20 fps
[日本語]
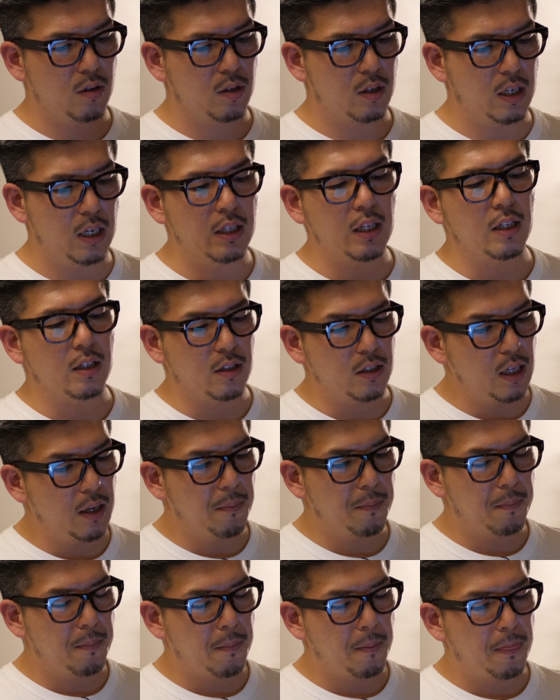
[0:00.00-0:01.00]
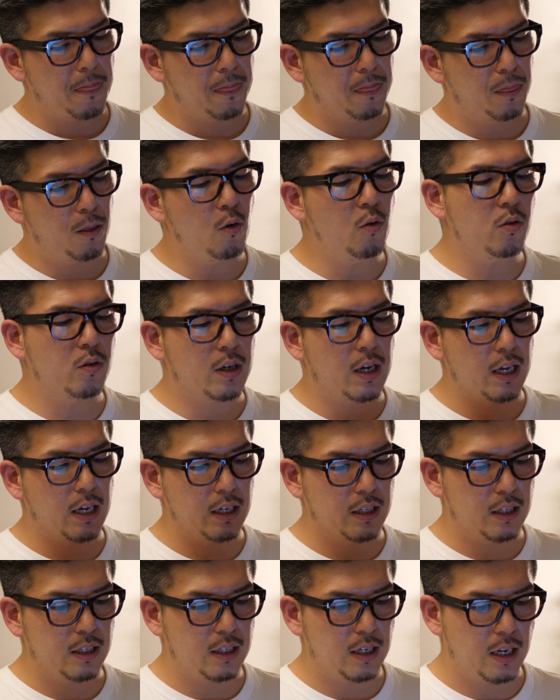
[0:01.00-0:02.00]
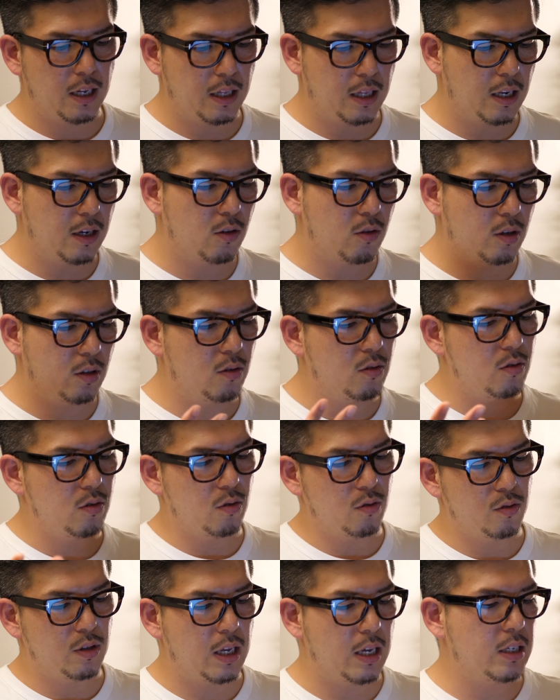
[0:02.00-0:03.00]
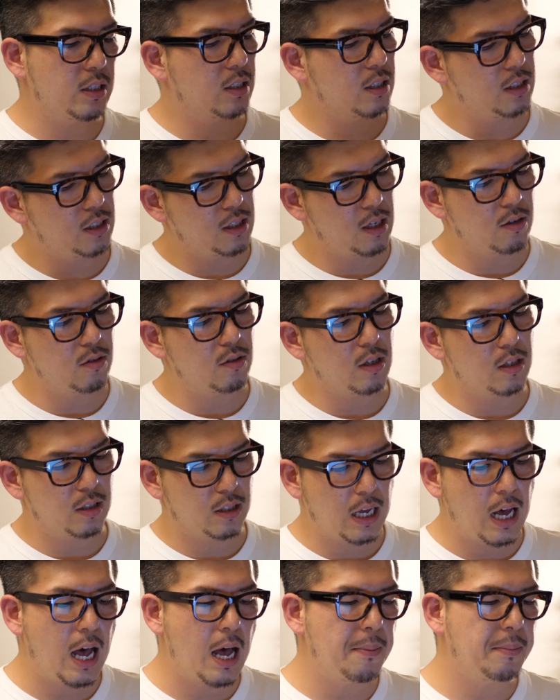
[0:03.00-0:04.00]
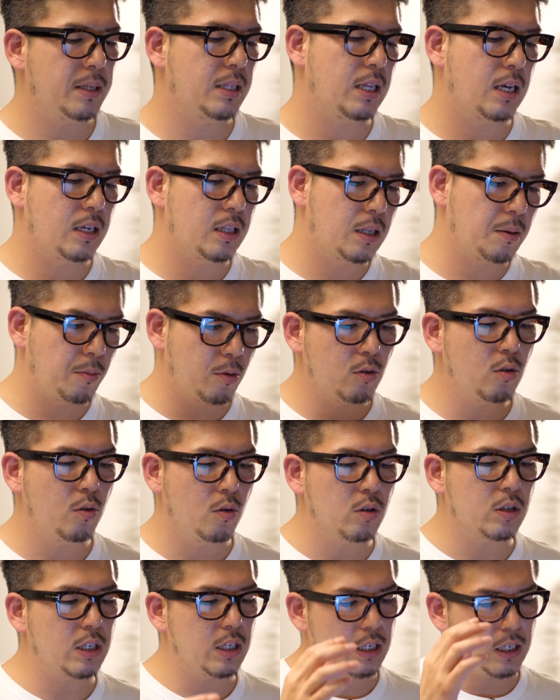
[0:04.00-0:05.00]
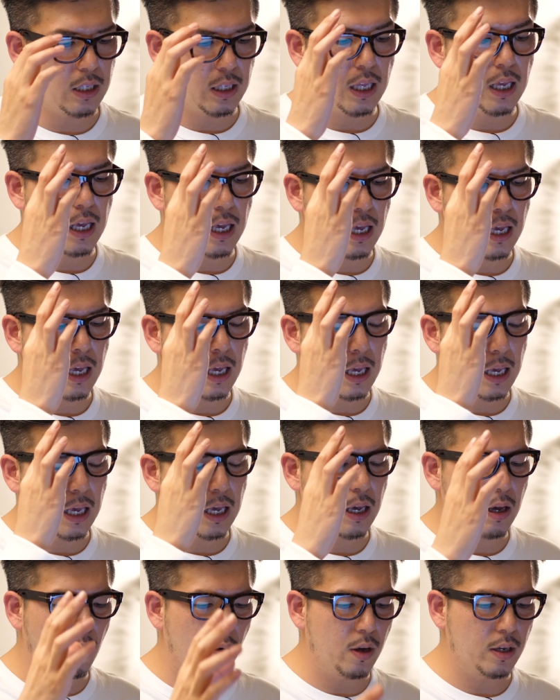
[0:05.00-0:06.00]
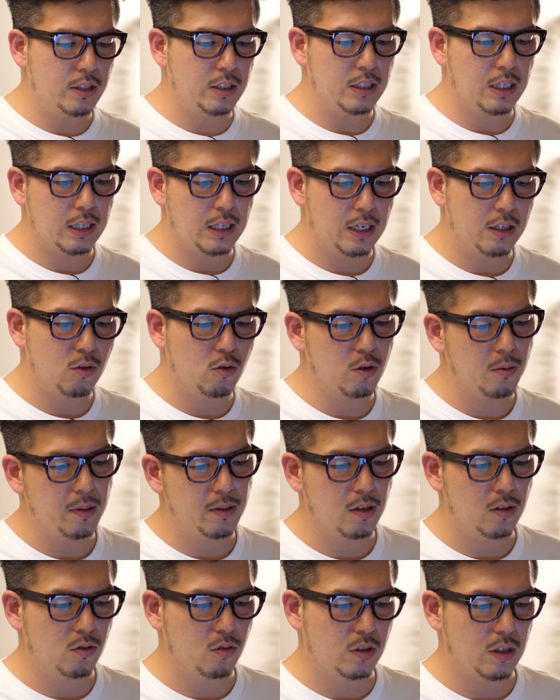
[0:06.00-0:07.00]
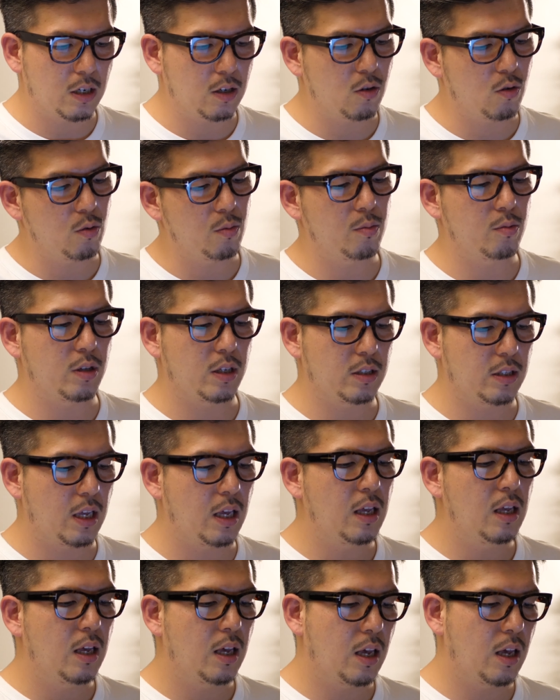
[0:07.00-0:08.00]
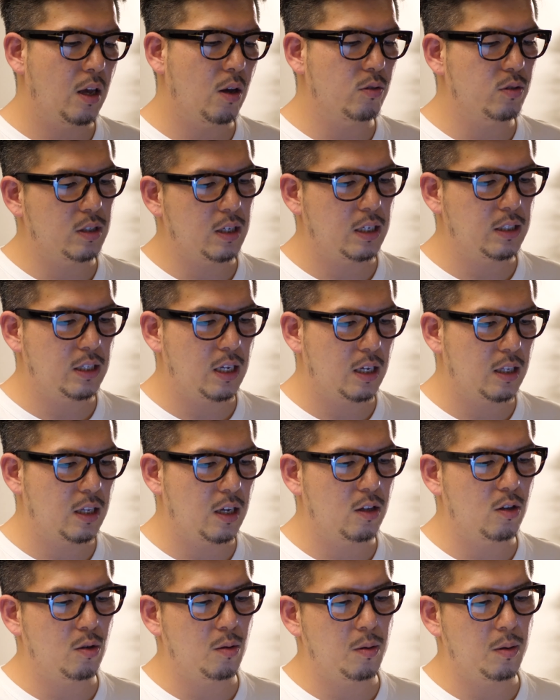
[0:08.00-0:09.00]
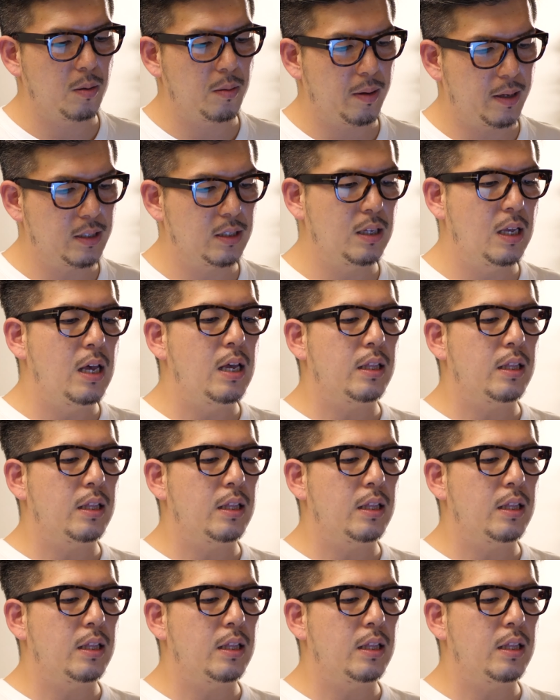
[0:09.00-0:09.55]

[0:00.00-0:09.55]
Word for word: 聞いたんですね。どういう買い方されたりとか、どういうのを普段意識してるんですかみたいなものを聞いて、えー、お返事いただいておりますので、そちらの方もですね、えー、お伝えしていきたいと思います。